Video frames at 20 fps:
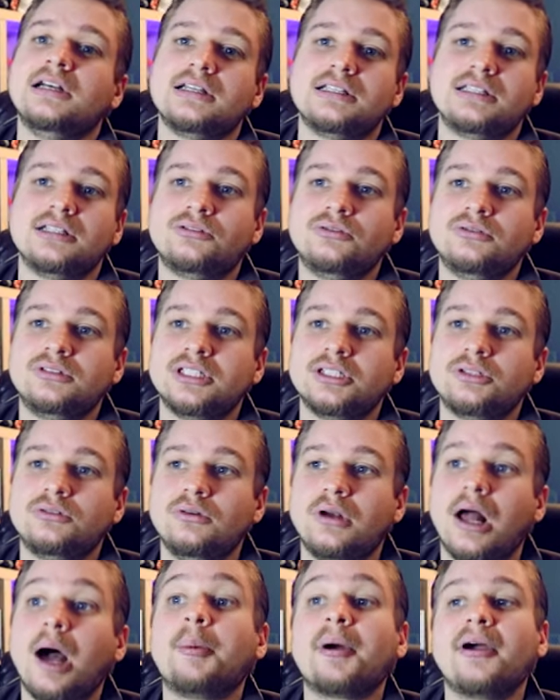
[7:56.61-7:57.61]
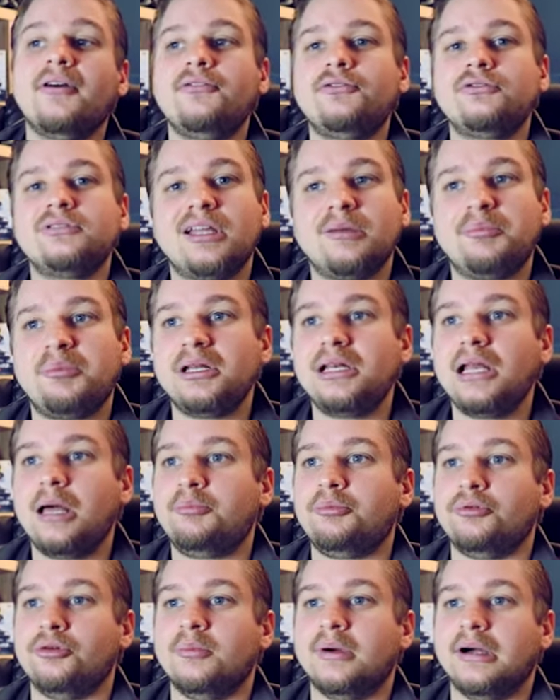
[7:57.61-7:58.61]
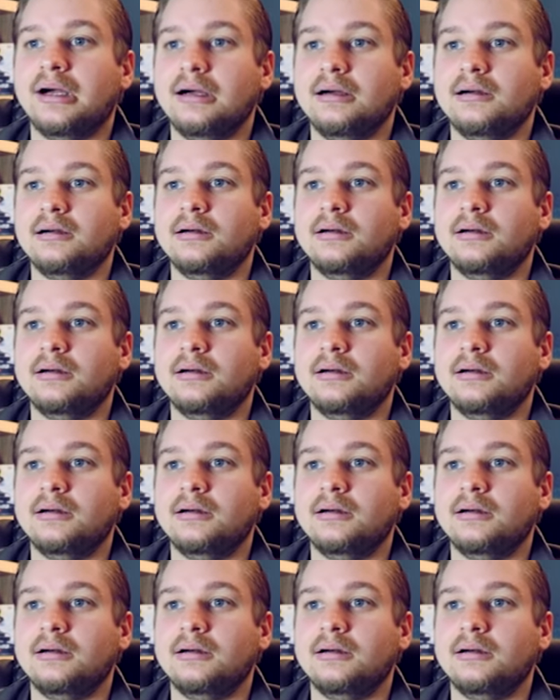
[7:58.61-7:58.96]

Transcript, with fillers: C'est cool, c'est cool. Après, vous vous tapez de la pub, hein,